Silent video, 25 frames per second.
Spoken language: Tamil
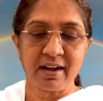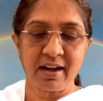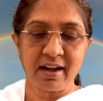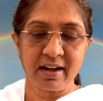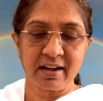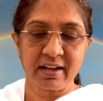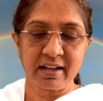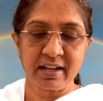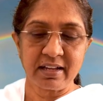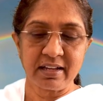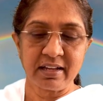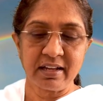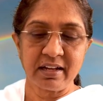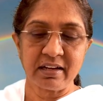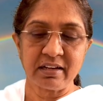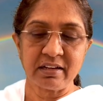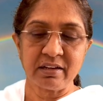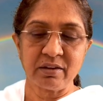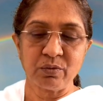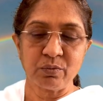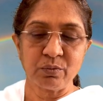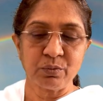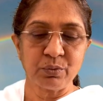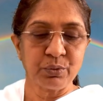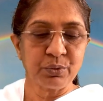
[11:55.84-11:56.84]
ஆகையால்
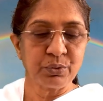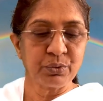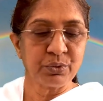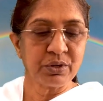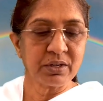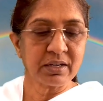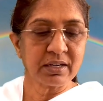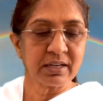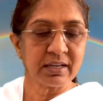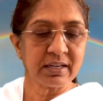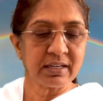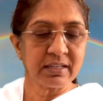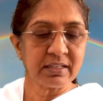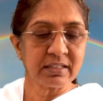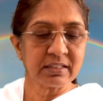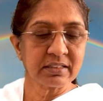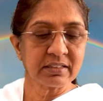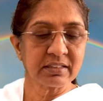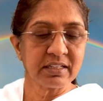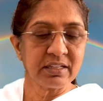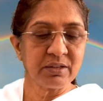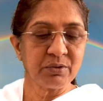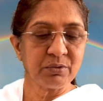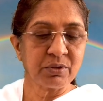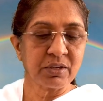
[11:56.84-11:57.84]
ஒரு
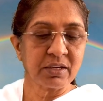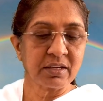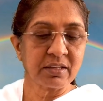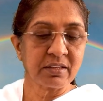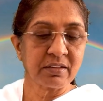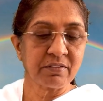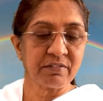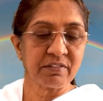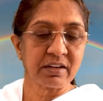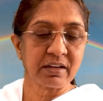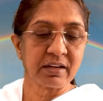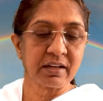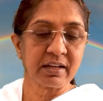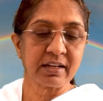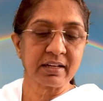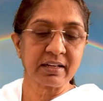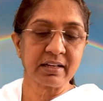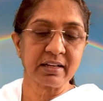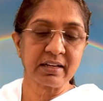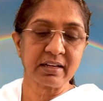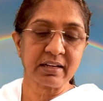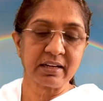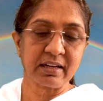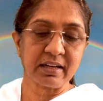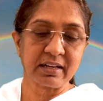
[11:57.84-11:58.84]
காலத்தை
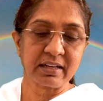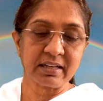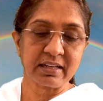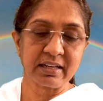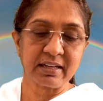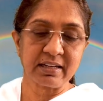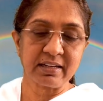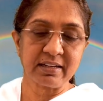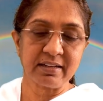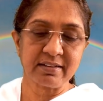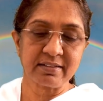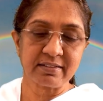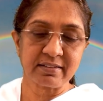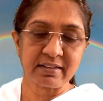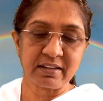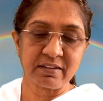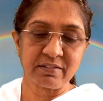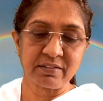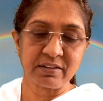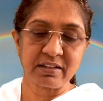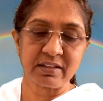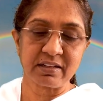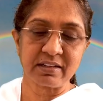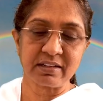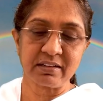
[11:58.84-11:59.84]
உணர்ந்தவராக காரியங்கள்
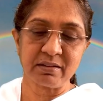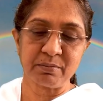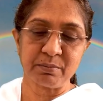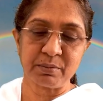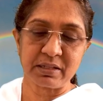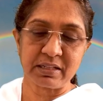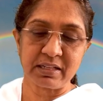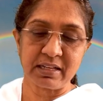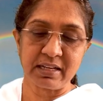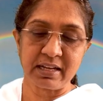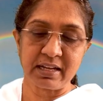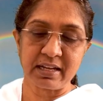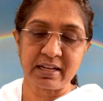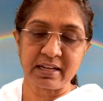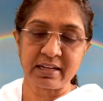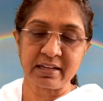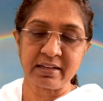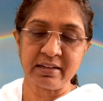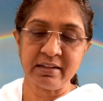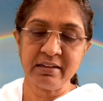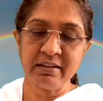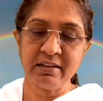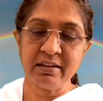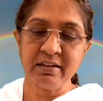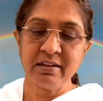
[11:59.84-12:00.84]
செய்வதற்கு
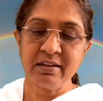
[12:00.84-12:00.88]
பதிலாக